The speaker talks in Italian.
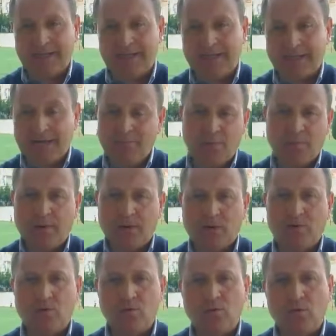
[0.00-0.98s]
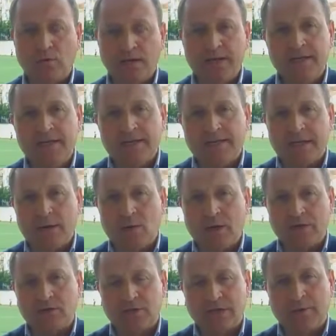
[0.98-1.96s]
tempo, però comunque stiamo,
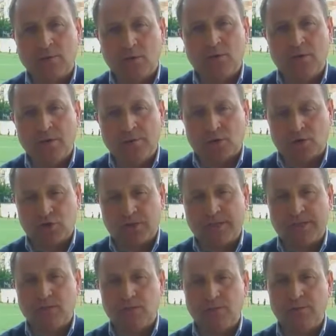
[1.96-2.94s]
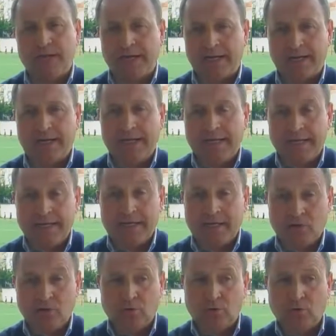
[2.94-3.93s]
stiamo, procedendo bene e
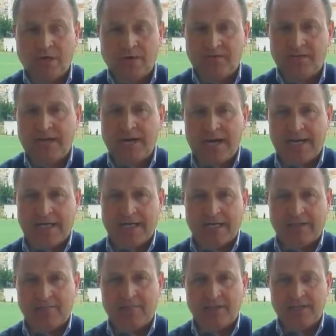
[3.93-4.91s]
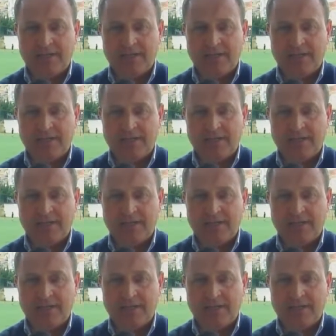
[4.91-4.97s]
dopo la finale che vede